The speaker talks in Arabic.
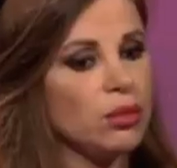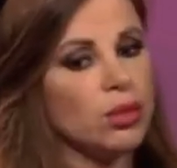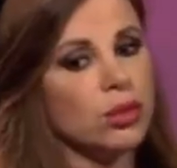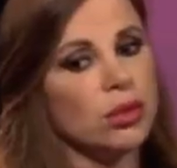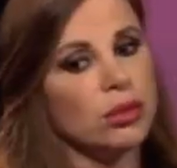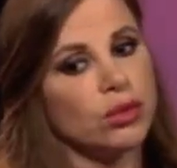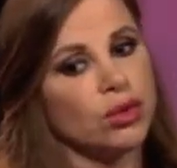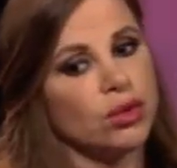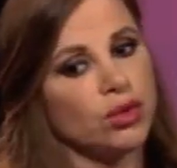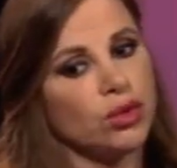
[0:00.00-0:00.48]
ممكن
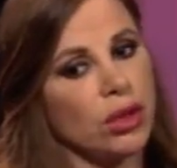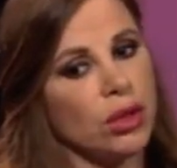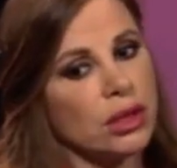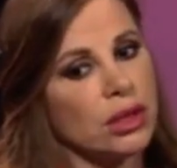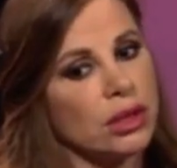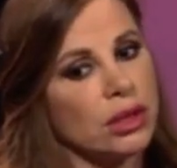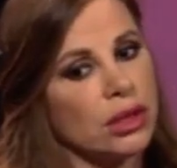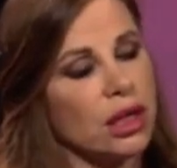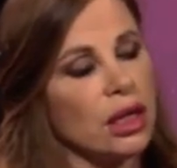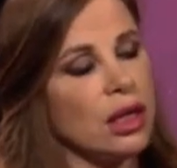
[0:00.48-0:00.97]

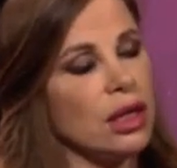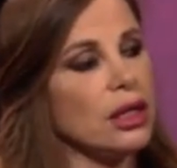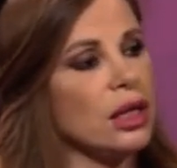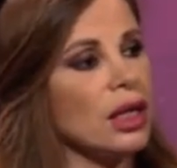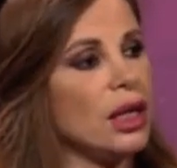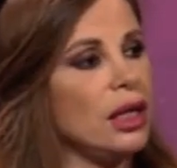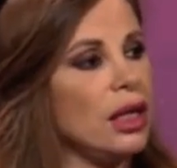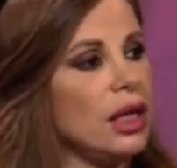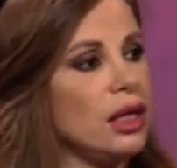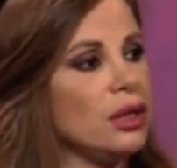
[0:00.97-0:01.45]
يكونوا صغار
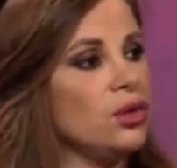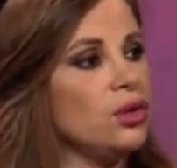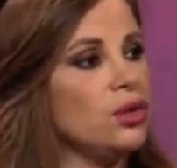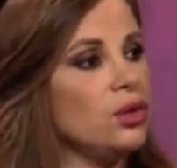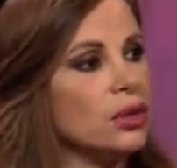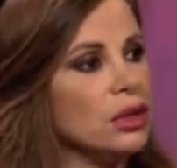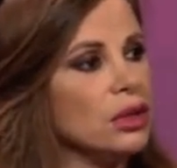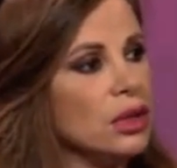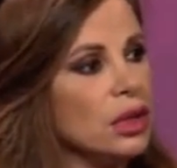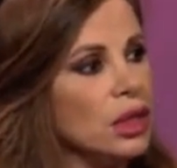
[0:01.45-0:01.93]
على
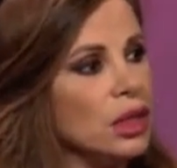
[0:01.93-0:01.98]
قدهم